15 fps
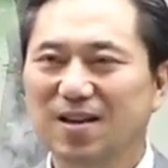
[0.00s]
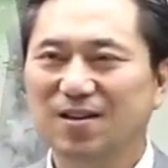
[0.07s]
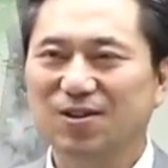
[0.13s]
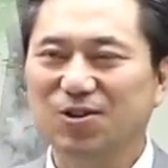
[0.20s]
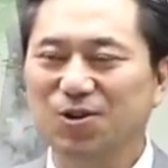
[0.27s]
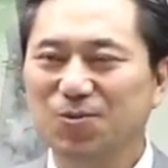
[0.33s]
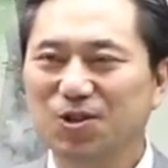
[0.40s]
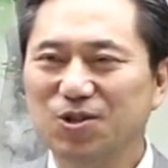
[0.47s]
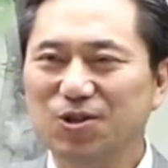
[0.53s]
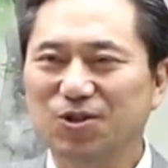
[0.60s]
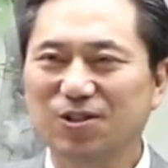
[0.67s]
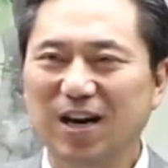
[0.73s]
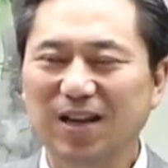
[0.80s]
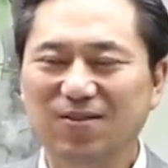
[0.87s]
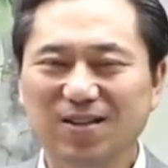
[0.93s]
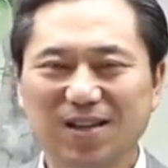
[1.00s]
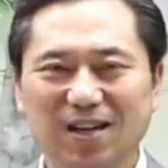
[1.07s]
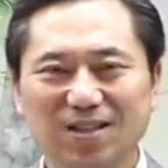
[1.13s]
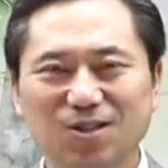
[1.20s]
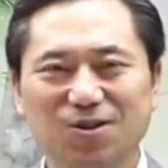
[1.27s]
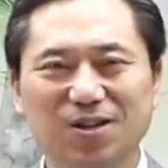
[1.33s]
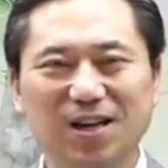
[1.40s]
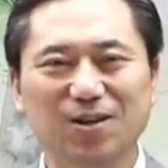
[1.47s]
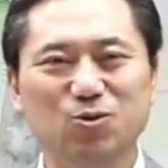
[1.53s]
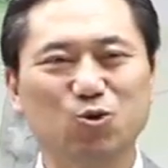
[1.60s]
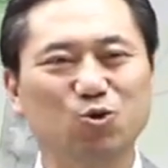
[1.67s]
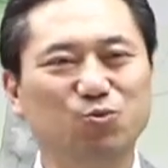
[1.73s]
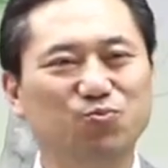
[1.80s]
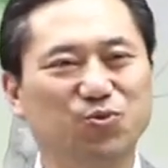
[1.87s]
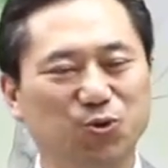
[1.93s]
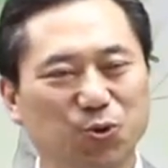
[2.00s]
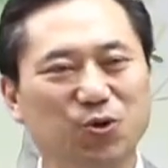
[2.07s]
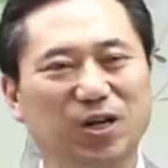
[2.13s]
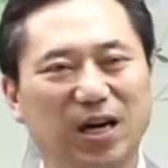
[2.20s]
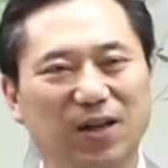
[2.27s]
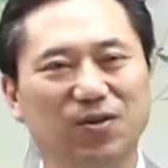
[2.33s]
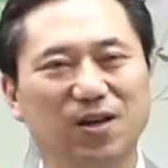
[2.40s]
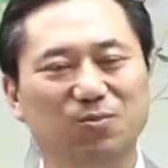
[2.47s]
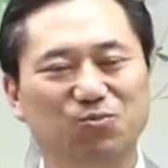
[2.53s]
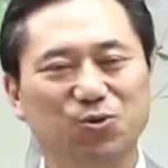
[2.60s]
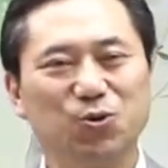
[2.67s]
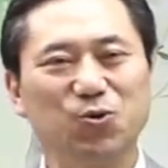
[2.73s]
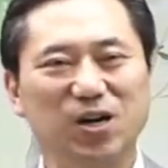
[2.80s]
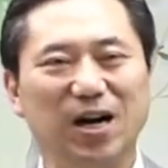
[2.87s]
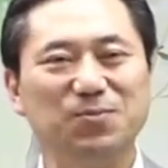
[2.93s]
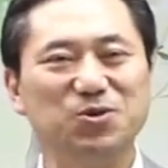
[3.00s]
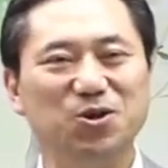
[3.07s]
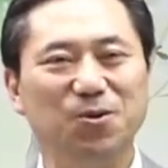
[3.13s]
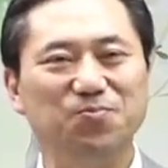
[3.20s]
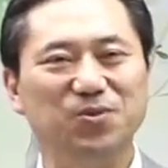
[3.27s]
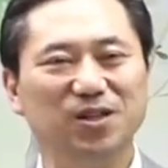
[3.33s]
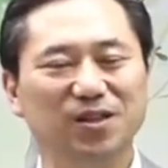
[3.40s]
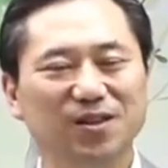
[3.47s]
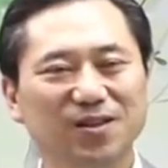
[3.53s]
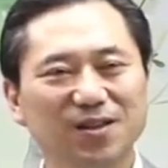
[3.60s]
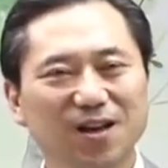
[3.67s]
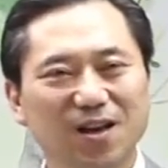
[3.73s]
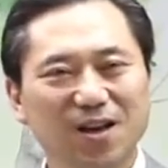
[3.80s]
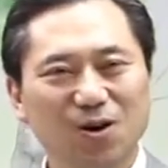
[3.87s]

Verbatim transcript: 그러면서는 한 가지 영양소도 부족한 부족함이 없는